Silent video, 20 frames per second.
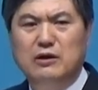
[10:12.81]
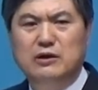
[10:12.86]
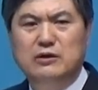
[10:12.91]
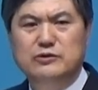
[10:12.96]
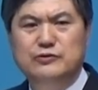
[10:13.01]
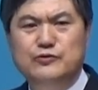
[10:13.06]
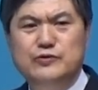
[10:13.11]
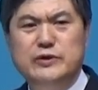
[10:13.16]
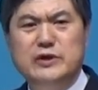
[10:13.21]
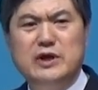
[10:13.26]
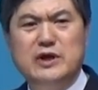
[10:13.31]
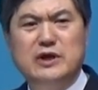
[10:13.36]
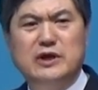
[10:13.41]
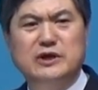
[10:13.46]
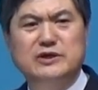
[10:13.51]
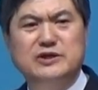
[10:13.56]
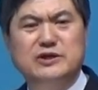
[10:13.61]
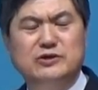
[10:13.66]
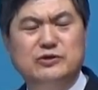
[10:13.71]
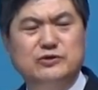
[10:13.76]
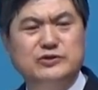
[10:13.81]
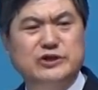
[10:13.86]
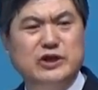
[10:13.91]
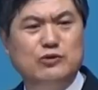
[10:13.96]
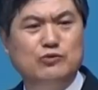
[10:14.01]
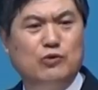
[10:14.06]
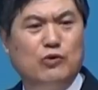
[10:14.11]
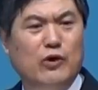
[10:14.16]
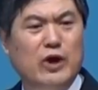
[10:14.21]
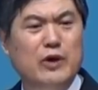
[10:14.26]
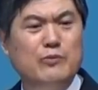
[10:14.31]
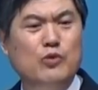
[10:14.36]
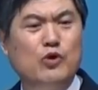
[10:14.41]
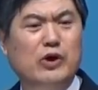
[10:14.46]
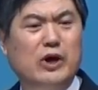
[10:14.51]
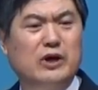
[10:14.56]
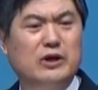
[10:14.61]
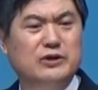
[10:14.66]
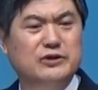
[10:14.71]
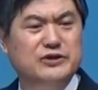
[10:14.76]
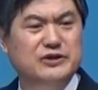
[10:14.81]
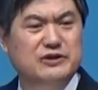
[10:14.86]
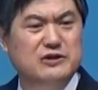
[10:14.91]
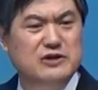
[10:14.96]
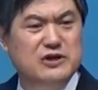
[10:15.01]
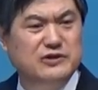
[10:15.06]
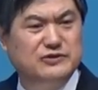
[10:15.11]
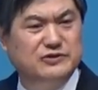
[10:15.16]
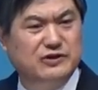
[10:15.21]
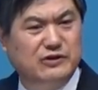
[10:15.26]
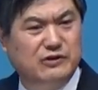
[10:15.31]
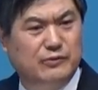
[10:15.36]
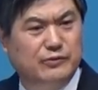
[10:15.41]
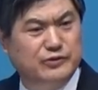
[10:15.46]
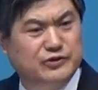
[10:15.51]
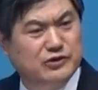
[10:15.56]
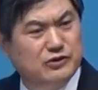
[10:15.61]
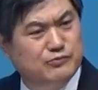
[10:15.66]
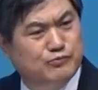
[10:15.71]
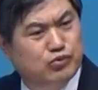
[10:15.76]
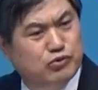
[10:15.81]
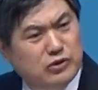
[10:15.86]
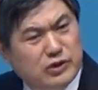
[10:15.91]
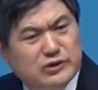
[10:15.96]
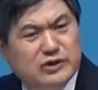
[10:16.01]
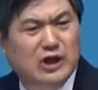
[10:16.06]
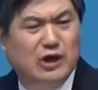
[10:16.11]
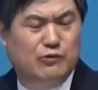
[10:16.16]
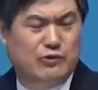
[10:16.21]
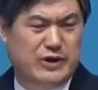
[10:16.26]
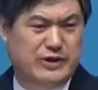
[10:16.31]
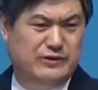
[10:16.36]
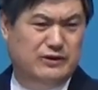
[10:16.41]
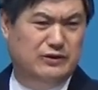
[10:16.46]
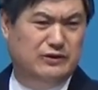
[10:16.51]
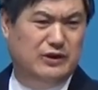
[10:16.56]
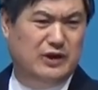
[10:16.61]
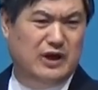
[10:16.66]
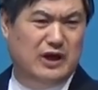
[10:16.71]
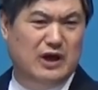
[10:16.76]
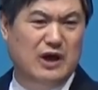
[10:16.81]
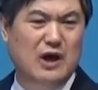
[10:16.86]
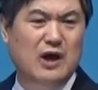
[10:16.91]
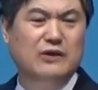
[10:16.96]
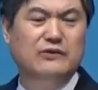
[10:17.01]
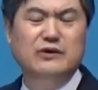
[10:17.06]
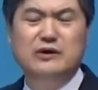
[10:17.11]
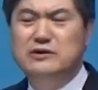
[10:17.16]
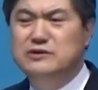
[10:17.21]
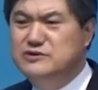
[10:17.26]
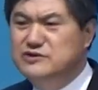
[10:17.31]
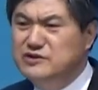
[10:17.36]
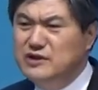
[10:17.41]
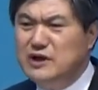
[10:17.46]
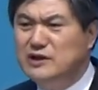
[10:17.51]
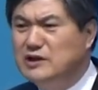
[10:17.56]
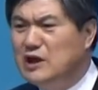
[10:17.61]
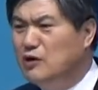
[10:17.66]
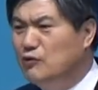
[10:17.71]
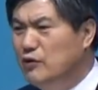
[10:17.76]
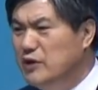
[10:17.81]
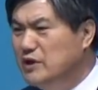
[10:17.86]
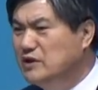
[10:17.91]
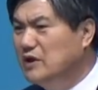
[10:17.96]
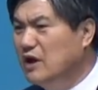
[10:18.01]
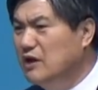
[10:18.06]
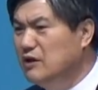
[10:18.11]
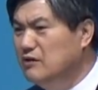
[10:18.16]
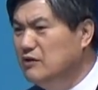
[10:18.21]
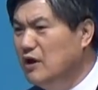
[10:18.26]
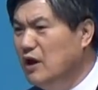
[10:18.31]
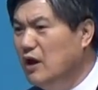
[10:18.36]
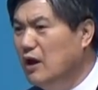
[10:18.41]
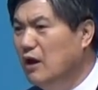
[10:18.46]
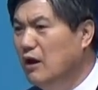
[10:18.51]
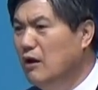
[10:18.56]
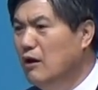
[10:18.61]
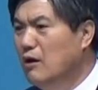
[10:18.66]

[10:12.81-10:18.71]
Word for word: 위기의 가정을 세우고 회복하는 일을 해서 저를 불렀다고 했는데 너를 쓰겠다고 했다는데